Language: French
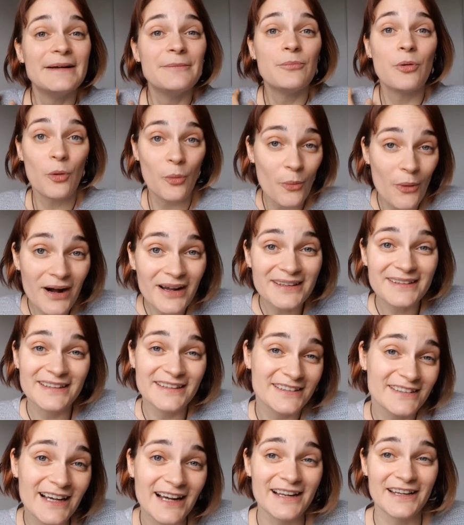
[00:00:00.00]
Pour moi, c'est
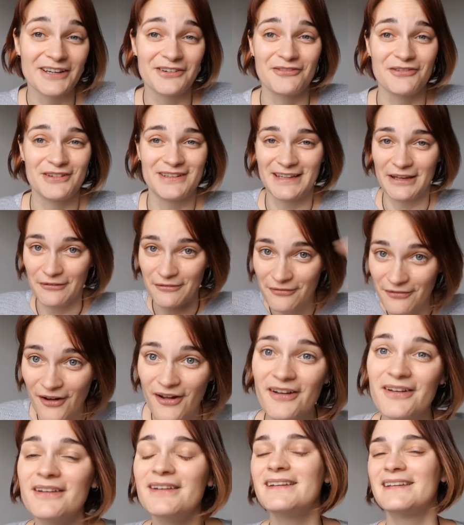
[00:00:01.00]
ça les cheveux, c'est
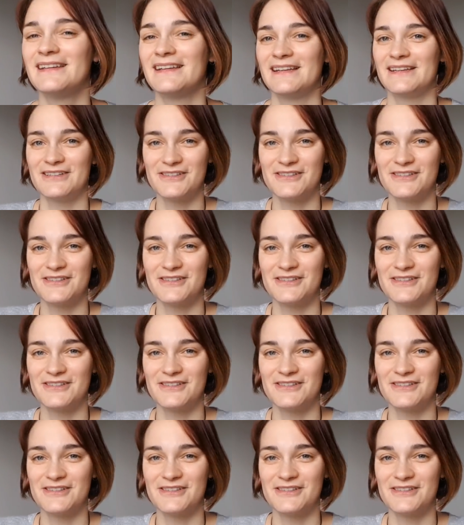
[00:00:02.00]
fun, c'est